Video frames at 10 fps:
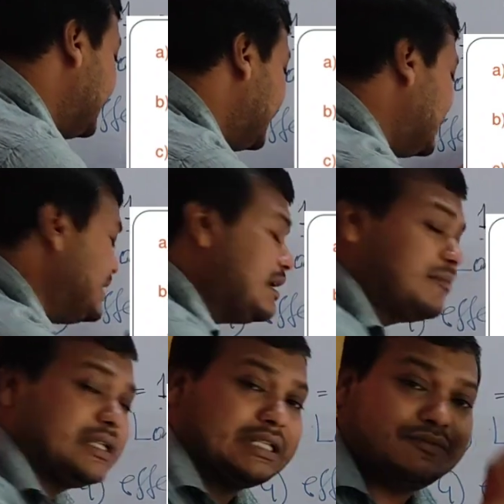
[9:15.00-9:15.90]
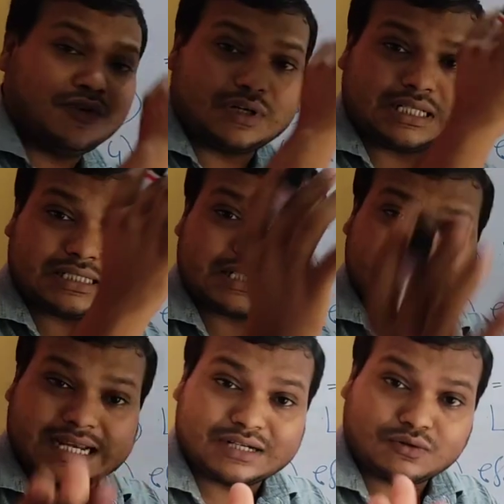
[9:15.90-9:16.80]
সেন্ডিং এন্ডে আমরা যে ভোল্টেজটা
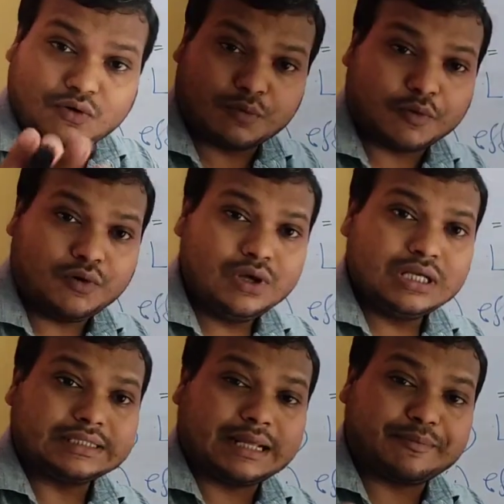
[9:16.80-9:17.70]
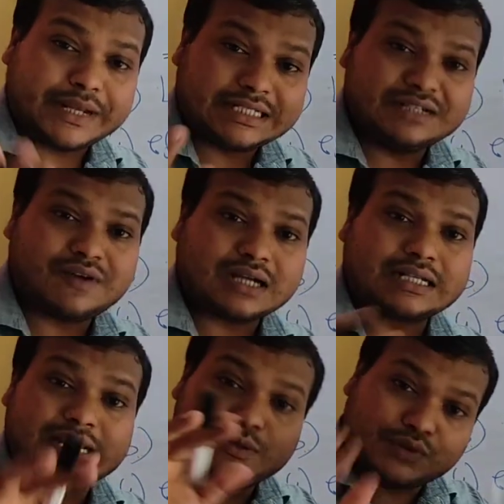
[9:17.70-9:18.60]
সেন্ড করব তার
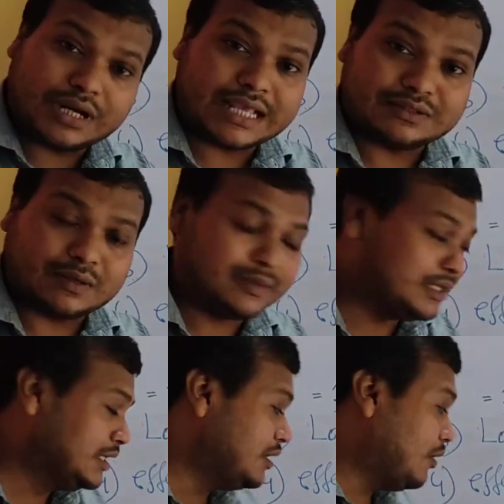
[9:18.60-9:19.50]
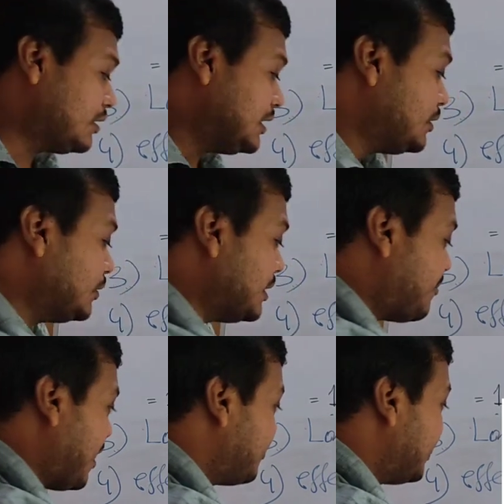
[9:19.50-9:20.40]
বেশিরভাগটা ইউটিলাইজ হবে অর্থাৎ
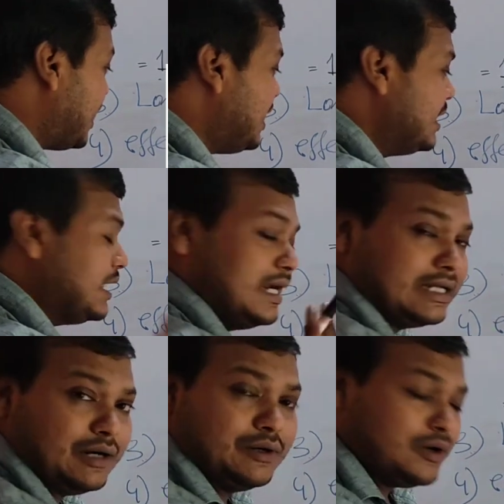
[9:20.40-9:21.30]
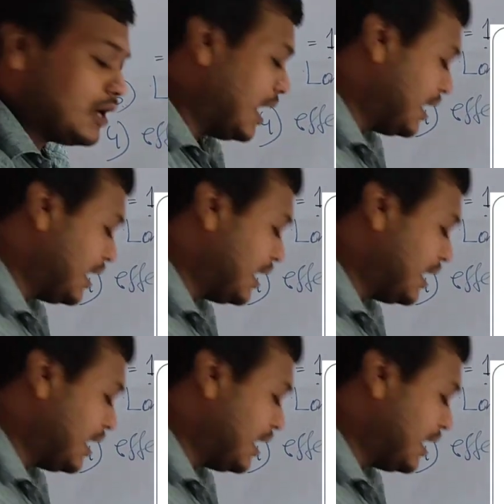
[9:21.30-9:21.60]
হতে পারবে না এটা হলো